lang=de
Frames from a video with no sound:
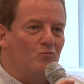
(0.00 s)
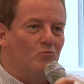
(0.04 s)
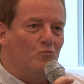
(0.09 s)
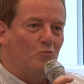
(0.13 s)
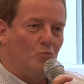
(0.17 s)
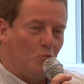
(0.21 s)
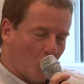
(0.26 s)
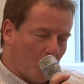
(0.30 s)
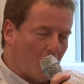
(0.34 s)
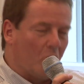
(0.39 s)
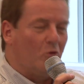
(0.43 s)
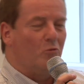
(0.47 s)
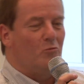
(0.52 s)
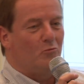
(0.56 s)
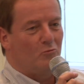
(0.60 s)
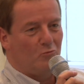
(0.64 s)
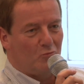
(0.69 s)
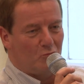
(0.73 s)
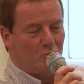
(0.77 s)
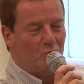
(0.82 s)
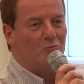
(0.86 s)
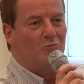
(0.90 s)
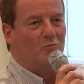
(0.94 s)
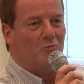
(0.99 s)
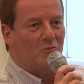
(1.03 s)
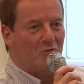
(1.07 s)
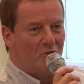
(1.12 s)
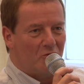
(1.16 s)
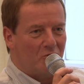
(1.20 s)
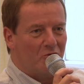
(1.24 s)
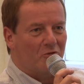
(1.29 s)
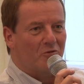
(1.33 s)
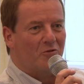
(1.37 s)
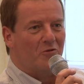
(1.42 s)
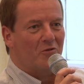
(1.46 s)
Ja,
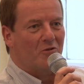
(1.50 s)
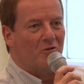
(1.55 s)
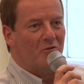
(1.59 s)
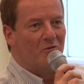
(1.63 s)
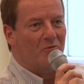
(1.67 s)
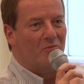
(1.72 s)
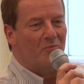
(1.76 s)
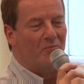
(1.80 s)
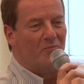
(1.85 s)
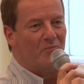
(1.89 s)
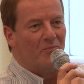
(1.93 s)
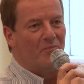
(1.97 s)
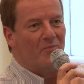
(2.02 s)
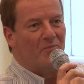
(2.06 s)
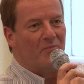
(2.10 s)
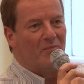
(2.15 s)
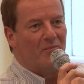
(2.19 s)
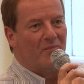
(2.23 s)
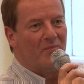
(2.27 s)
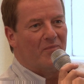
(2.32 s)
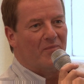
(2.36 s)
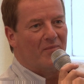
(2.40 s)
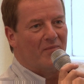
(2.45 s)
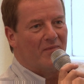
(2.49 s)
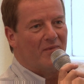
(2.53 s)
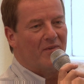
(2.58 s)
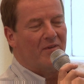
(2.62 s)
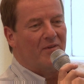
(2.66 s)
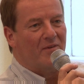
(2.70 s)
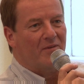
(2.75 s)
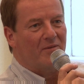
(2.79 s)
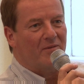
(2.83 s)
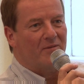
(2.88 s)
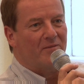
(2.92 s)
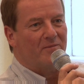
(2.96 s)
ist richtig. Gut. Die Wahrscheinlichkeit,
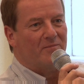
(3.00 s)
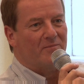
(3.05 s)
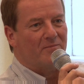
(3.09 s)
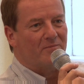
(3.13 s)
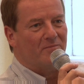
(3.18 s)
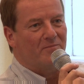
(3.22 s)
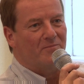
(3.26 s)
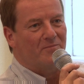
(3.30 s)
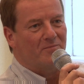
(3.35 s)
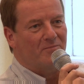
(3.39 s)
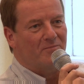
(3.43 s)
dass er jetzt Ja